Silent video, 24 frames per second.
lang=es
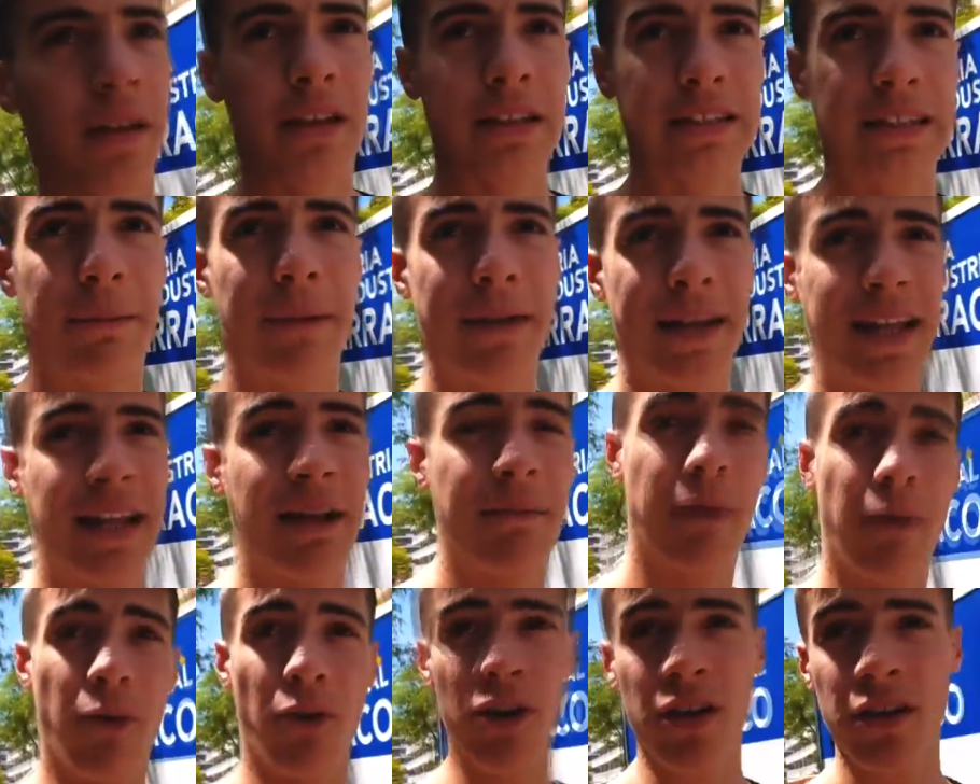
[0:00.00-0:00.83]
Ya mañana
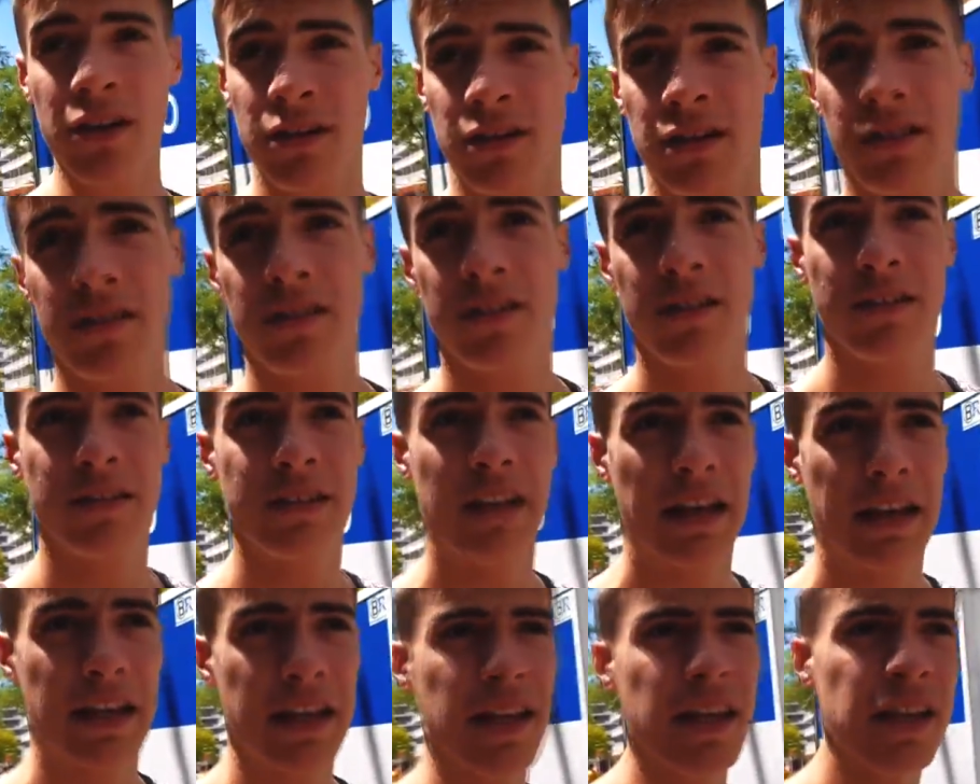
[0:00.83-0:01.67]
me voy de
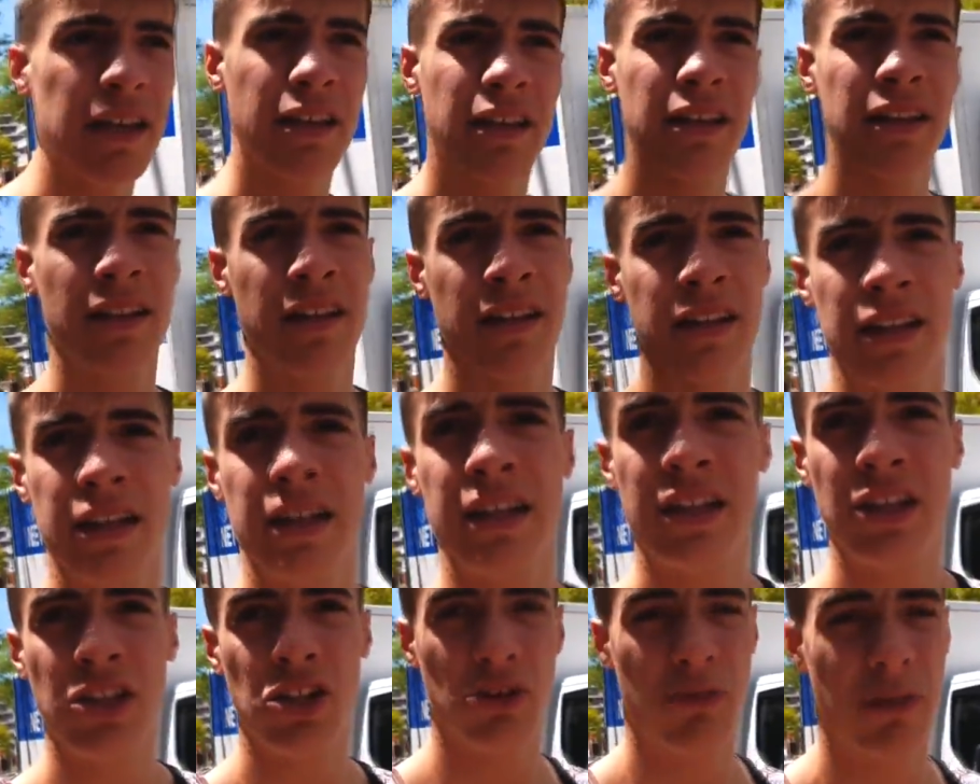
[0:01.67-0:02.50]
aquí,
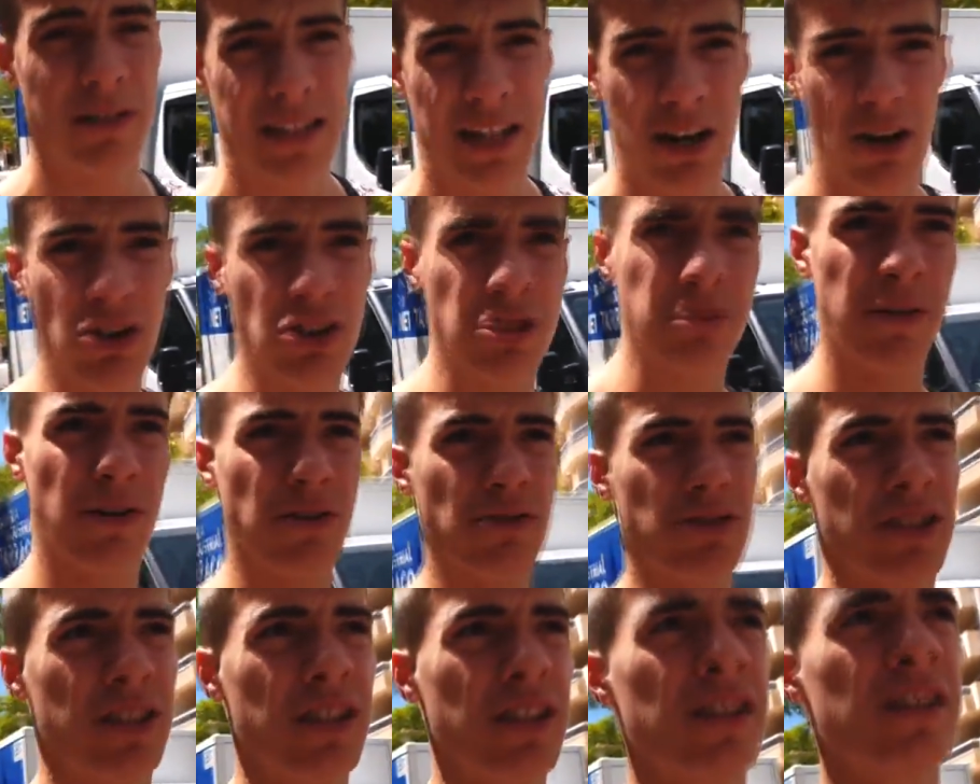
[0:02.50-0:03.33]
iba a ser la última
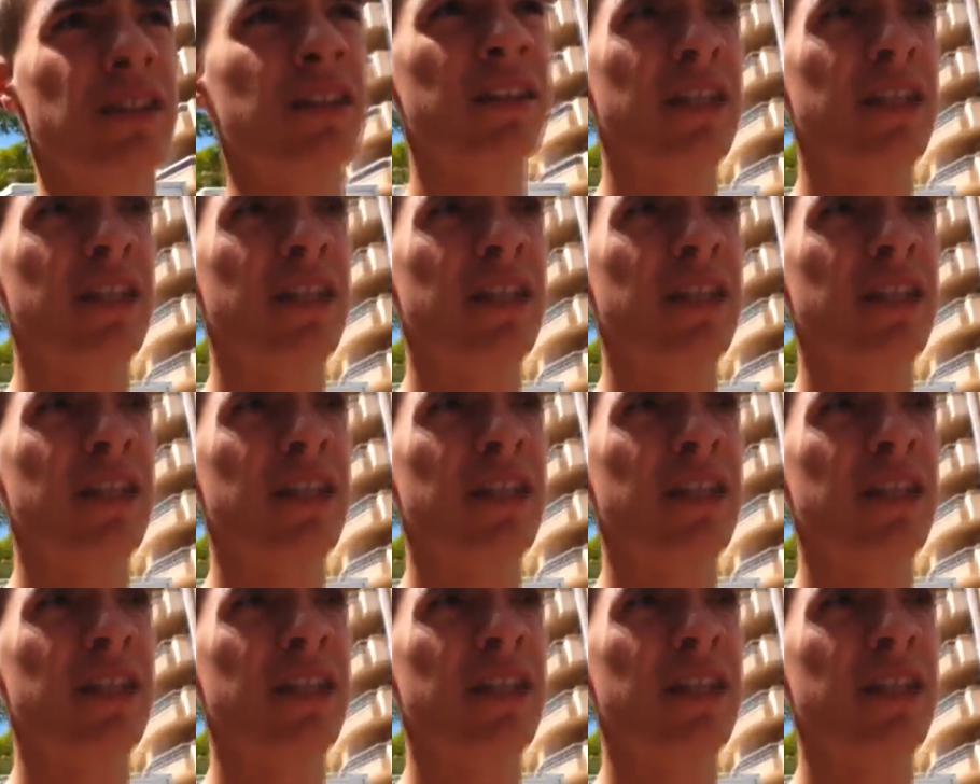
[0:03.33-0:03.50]
noche.